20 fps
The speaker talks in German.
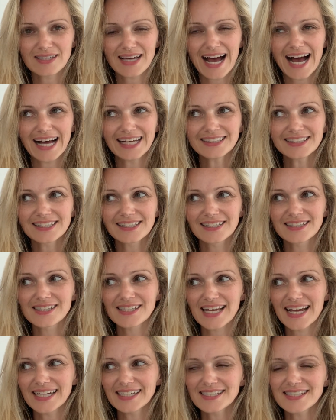
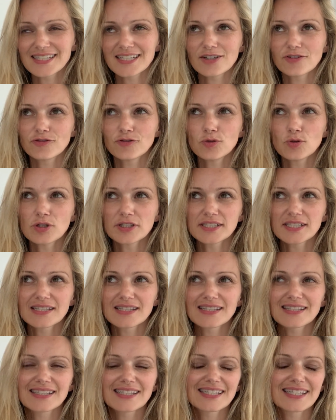andererseits erfüllt es
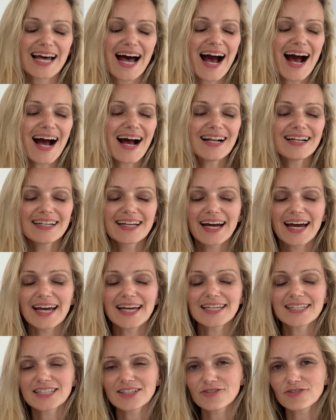
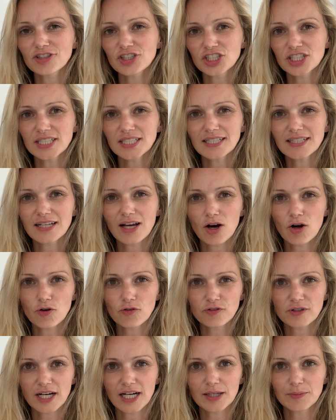zahlreiche verschiedene
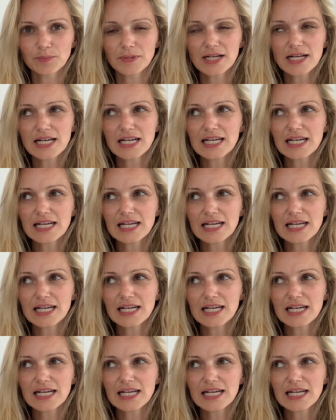Aufgaben,